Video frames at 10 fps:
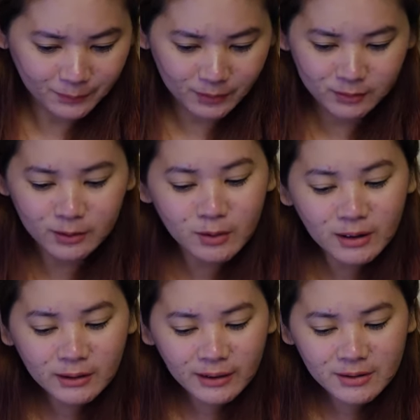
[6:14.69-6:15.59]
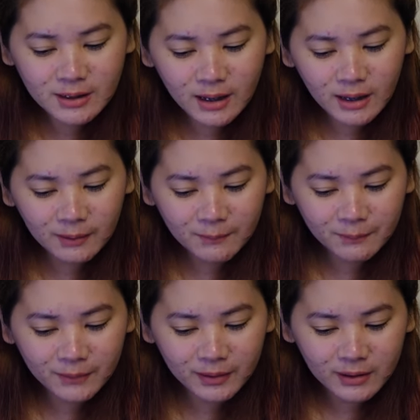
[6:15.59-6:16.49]
Dito lang tayo sa
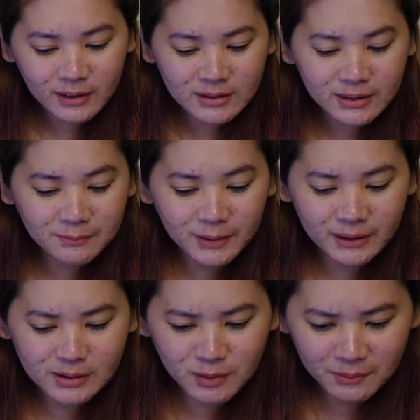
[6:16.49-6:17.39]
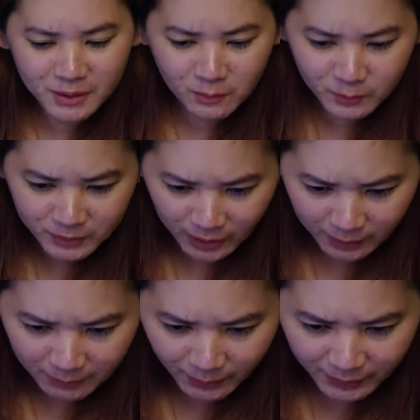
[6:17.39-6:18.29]
simple kasi wala man akong
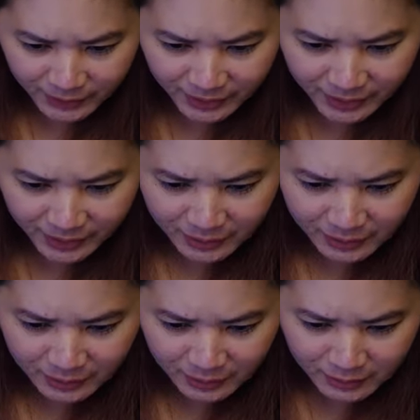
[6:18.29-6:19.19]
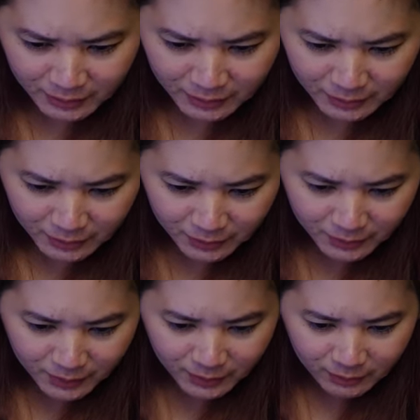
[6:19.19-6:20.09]
pupuntahang party.
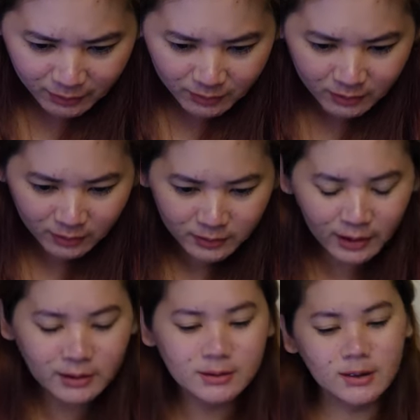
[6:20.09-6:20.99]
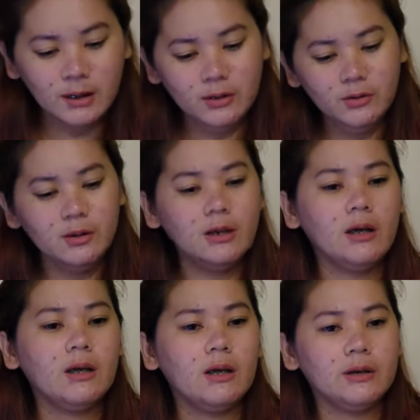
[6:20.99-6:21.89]
Okay. Guys, tinan niyo yung
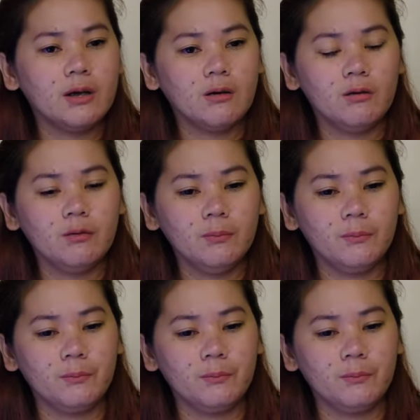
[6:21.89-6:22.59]
lalagyan niya, oh.